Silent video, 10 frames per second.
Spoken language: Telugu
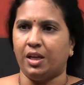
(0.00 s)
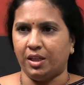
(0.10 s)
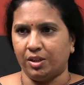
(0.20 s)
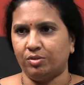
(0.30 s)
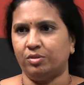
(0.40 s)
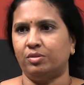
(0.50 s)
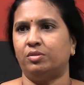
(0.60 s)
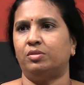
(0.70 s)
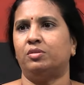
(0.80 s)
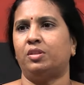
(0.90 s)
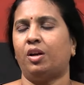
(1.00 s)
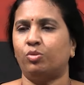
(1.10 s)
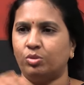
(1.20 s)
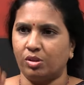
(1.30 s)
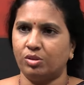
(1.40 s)
నేను నా
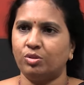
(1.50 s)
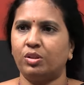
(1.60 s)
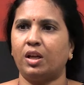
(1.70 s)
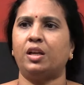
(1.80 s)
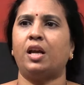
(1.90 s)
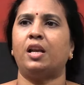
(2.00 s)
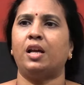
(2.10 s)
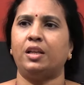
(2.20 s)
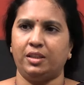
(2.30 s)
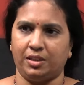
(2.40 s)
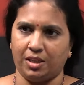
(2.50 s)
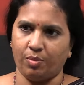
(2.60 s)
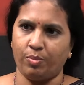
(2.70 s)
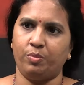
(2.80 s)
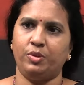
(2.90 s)
కూతుర్ని చూడటానికి వెళ్ళాలి
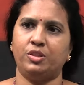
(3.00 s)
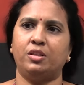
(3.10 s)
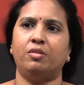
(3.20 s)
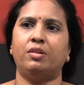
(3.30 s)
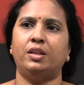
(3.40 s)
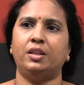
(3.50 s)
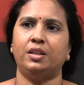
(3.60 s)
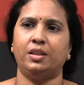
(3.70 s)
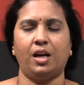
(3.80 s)
నాకు పర్మిషన్ ఇవ్వండి